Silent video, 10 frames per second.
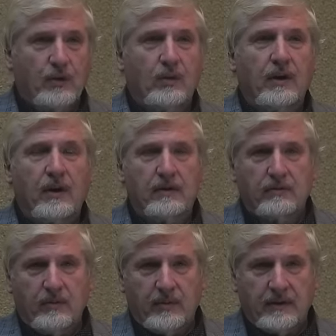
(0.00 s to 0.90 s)
и другие
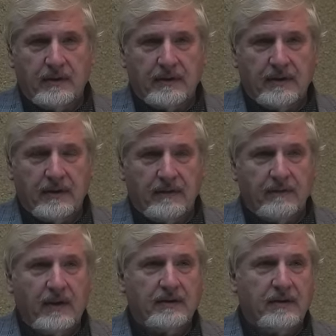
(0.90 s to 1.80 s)
особенности.
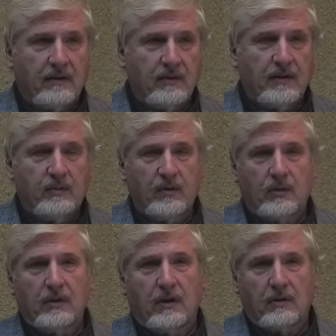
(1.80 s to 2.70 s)
Оставлено
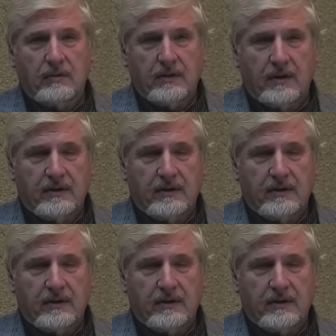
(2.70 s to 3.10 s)
много дорожек.